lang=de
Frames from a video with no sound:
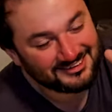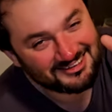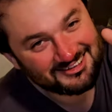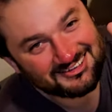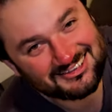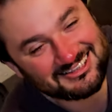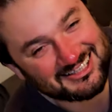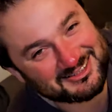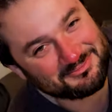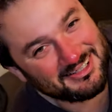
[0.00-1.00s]
Flatti geschenkt.
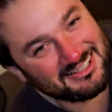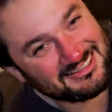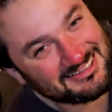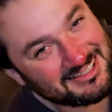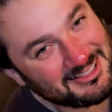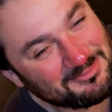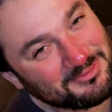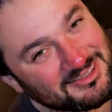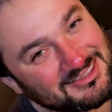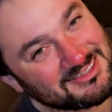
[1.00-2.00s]
Das bin ich. Ich
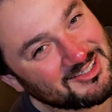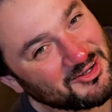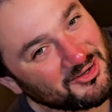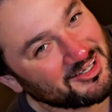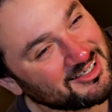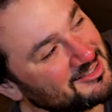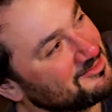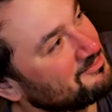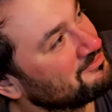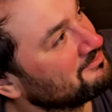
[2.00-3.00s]
bin's. Euer
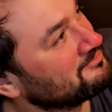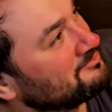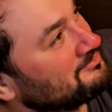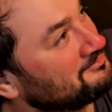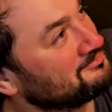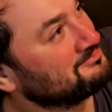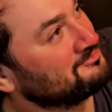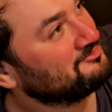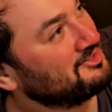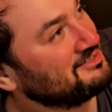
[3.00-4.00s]

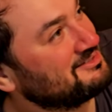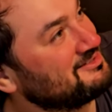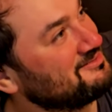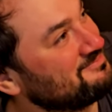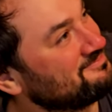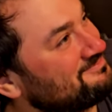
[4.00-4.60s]
Flatti.